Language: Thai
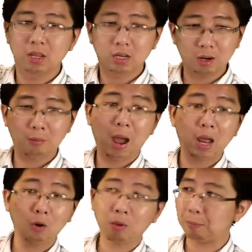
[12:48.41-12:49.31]
เทอร์บาย
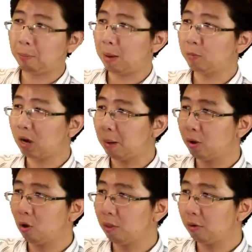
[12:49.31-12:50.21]
ลบกับปั๊มต้องนับให้
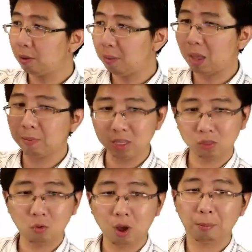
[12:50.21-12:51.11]
ครบนะว่าเทอร์บายมีกี่ตัว